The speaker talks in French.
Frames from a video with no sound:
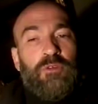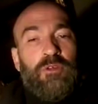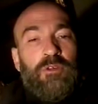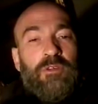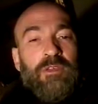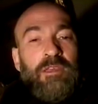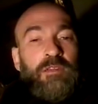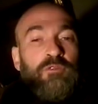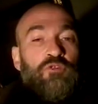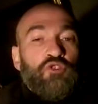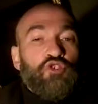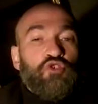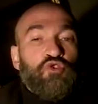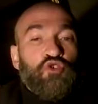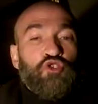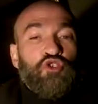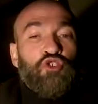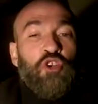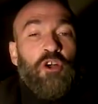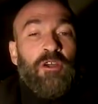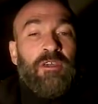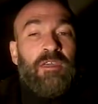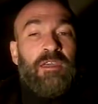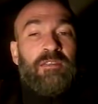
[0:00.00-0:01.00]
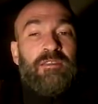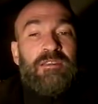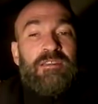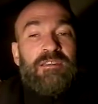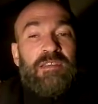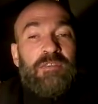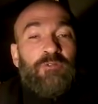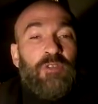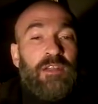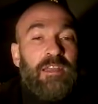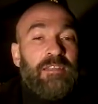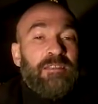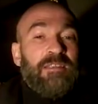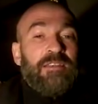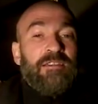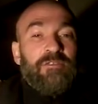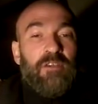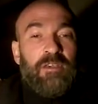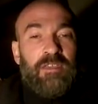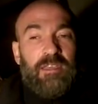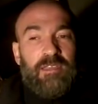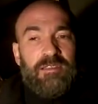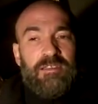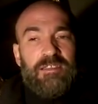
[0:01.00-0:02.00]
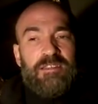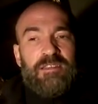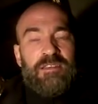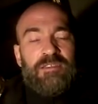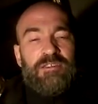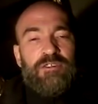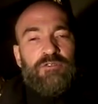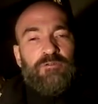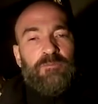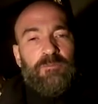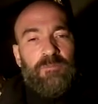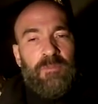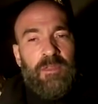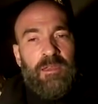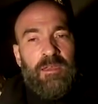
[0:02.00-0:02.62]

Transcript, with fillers: euh, quelque chose d'organisé dans la désorganisation.